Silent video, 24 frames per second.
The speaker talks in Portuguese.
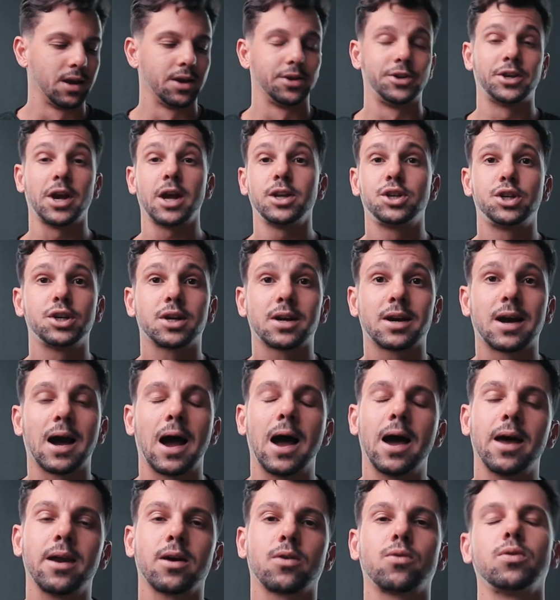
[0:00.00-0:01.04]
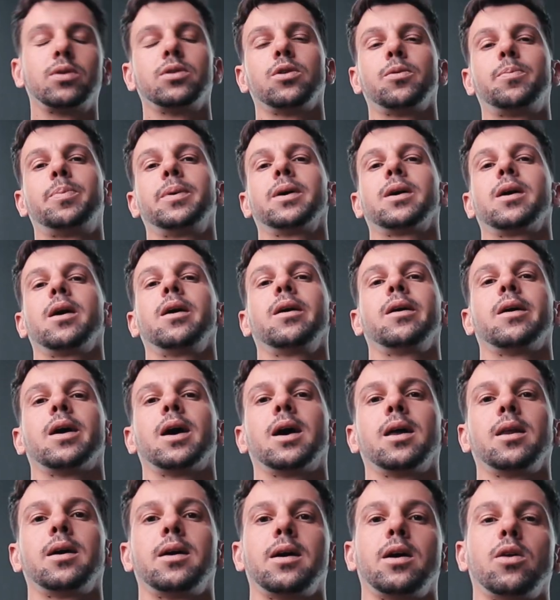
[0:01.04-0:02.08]
Já de cara, quando eu peguei
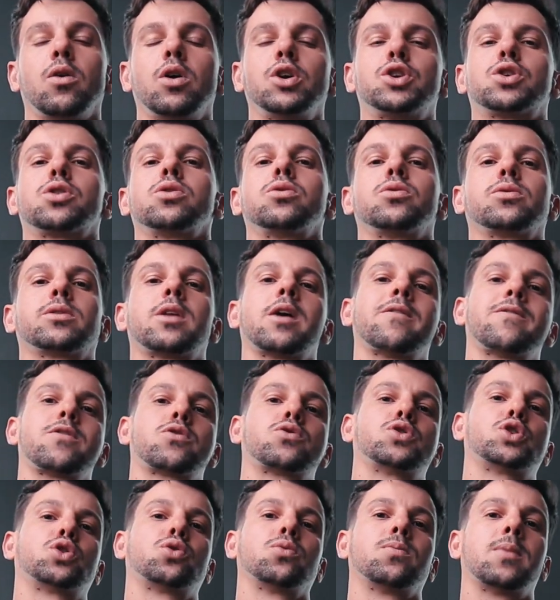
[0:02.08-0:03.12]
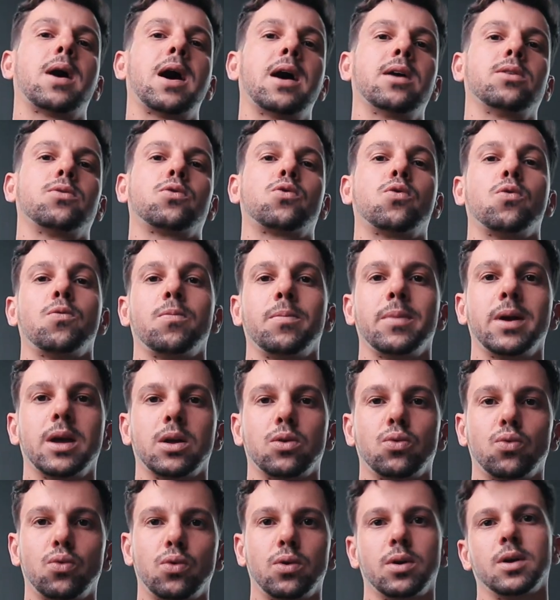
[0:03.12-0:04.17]
ela, é lógico que eu não estava acostumado com o
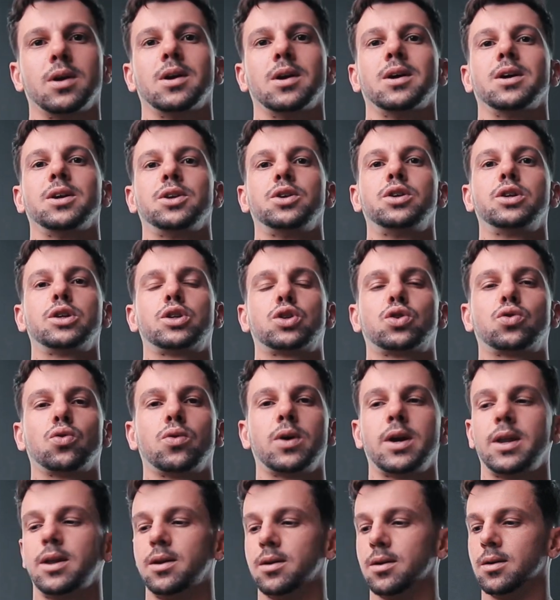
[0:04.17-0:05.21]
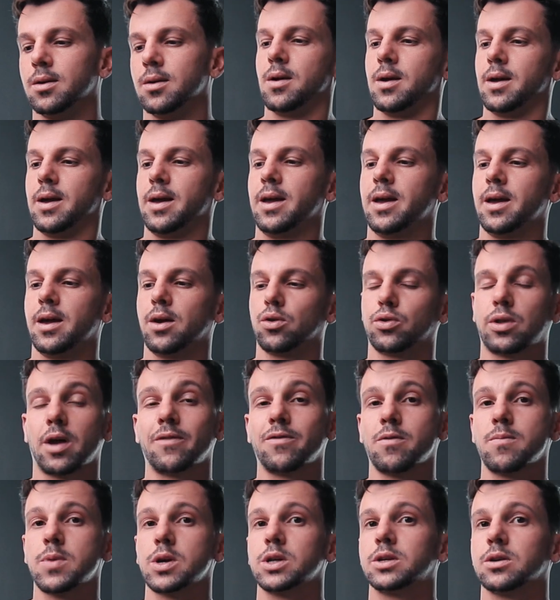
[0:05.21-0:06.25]
menu de Sony. É, eu
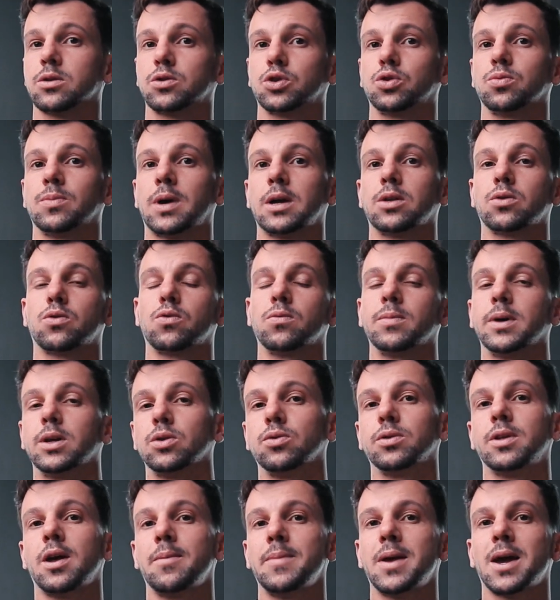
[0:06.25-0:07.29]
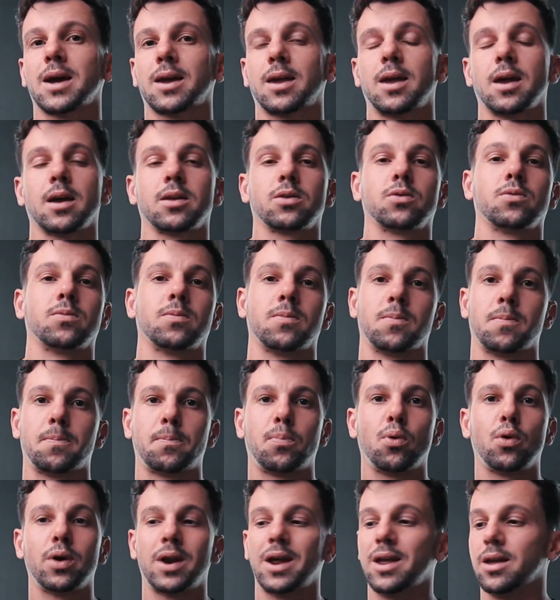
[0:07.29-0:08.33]
estava mais acostumado com o menu da minha Canon.
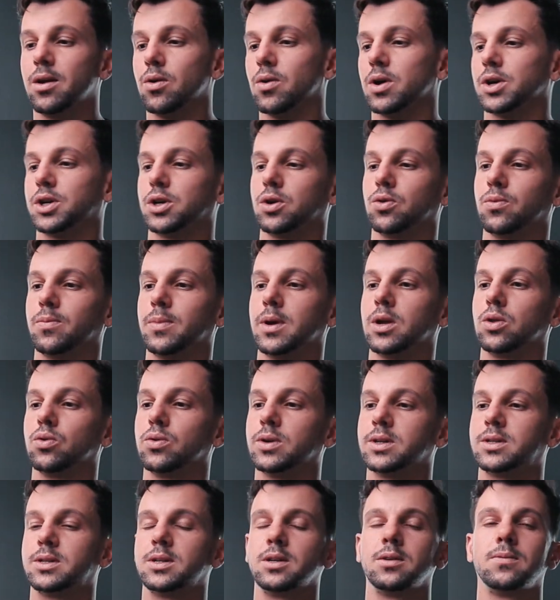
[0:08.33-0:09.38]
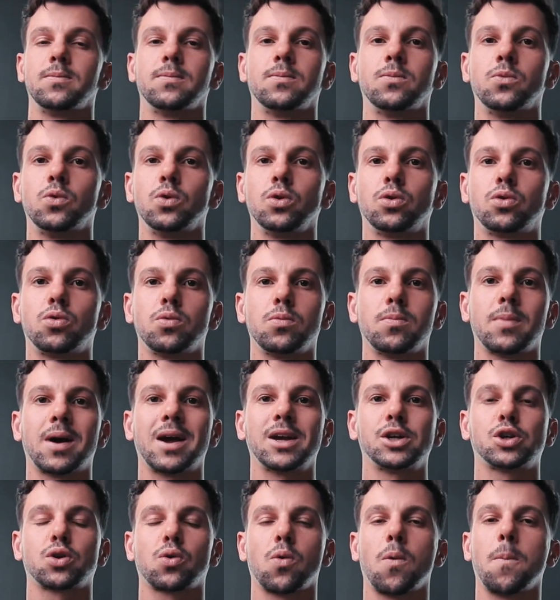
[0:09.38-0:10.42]
Porém, eu achei um menu assim muito
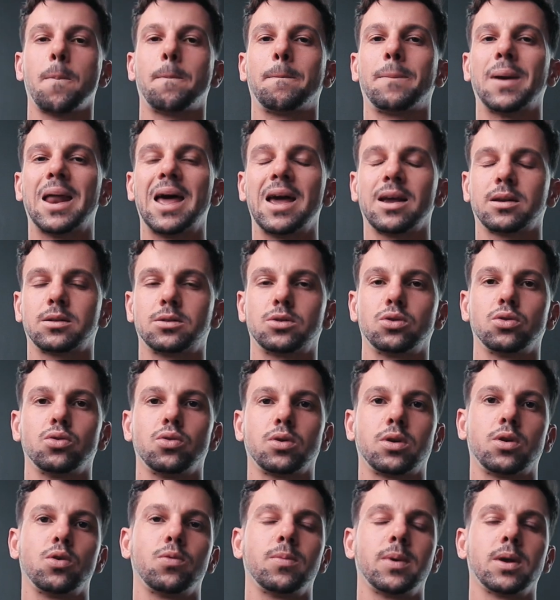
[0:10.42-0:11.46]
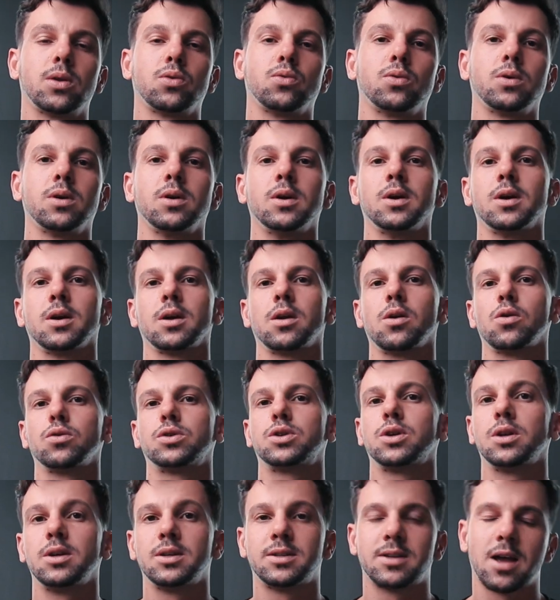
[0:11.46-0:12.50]
mais complexo do que o menu que eu
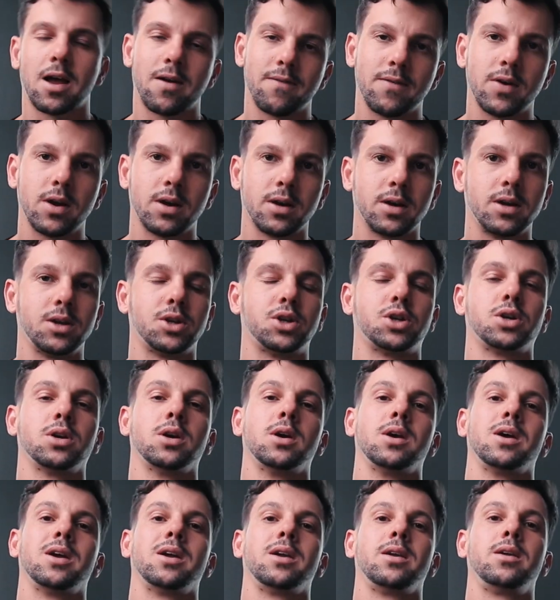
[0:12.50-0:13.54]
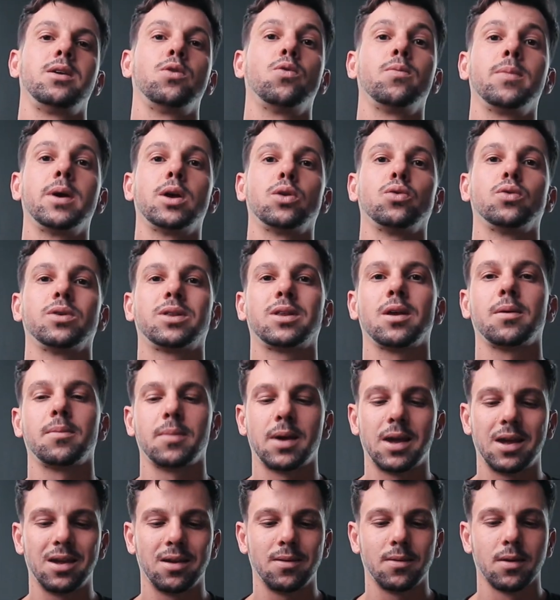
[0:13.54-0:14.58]
utilizava antes. E um menu
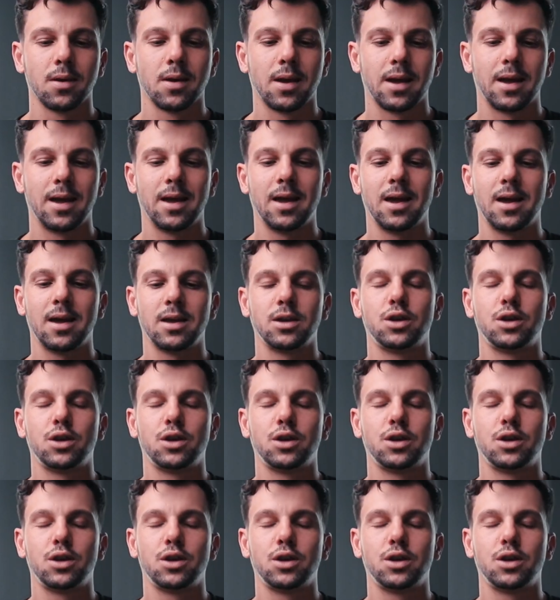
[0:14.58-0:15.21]
também é